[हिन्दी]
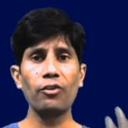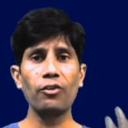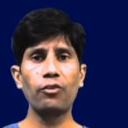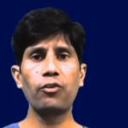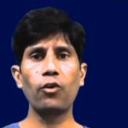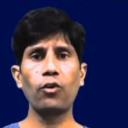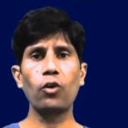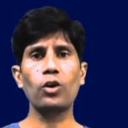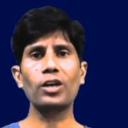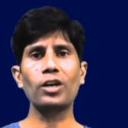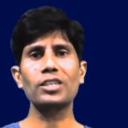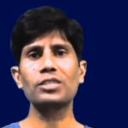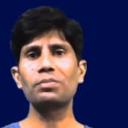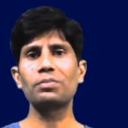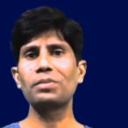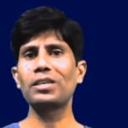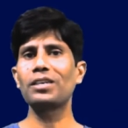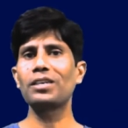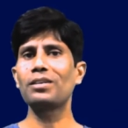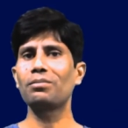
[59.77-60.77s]
फोकस
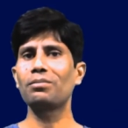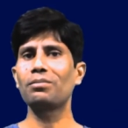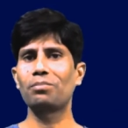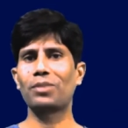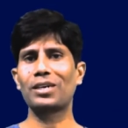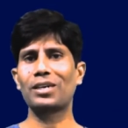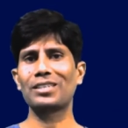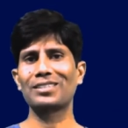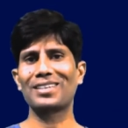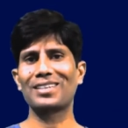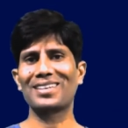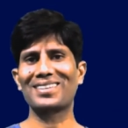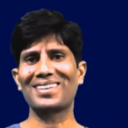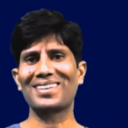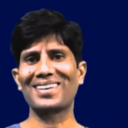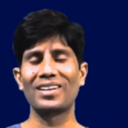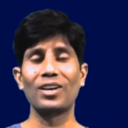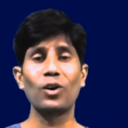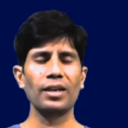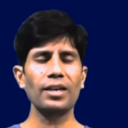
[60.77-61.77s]
भी बढ़ जाता
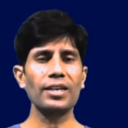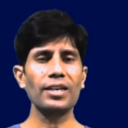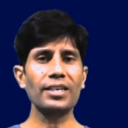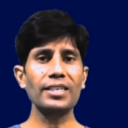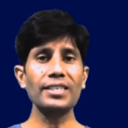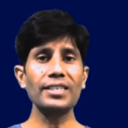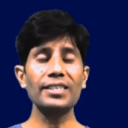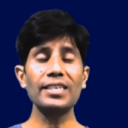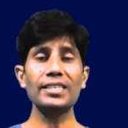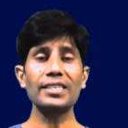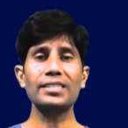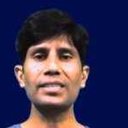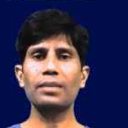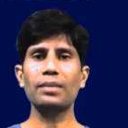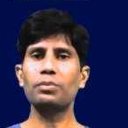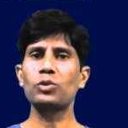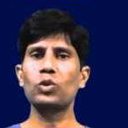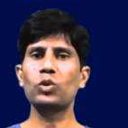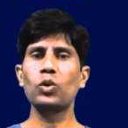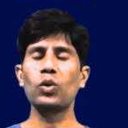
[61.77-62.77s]
है लेकिन ये
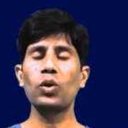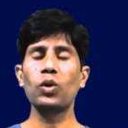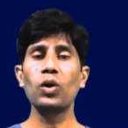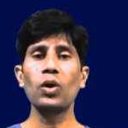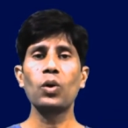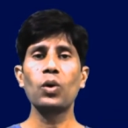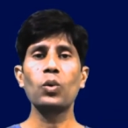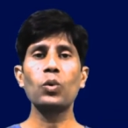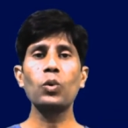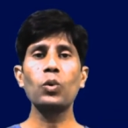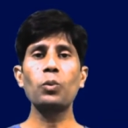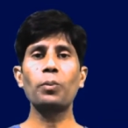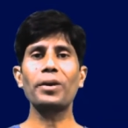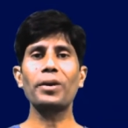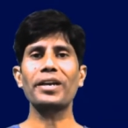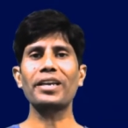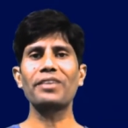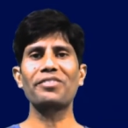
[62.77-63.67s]
सब तो ऊपर के